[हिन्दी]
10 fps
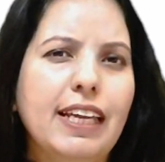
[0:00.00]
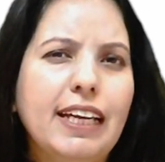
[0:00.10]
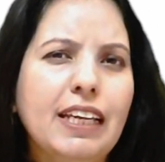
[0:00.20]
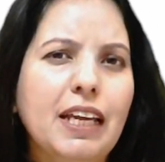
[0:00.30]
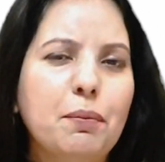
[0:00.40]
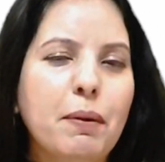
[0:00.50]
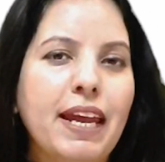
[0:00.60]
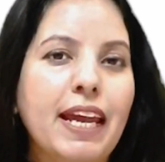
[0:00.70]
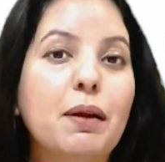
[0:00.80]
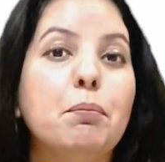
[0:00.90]
लेकिन इनमें
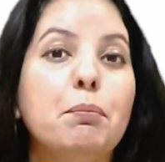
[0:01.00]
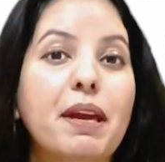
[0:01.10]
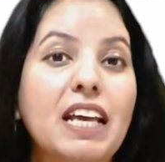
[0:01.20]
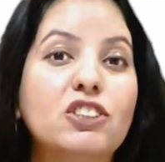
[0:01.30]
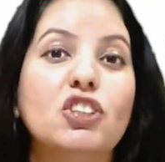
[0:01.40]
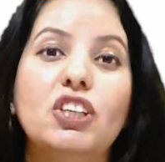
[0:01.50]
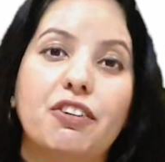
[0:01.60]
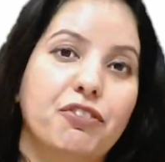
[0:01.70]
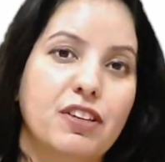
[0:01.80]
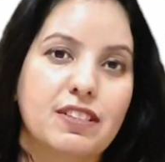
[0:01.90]
एक मेजर
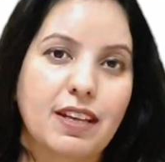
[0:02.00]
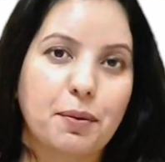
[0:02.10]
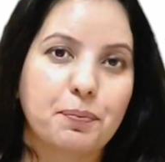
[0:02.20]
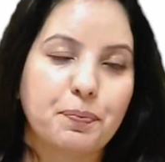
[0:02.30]
डिफरेंस है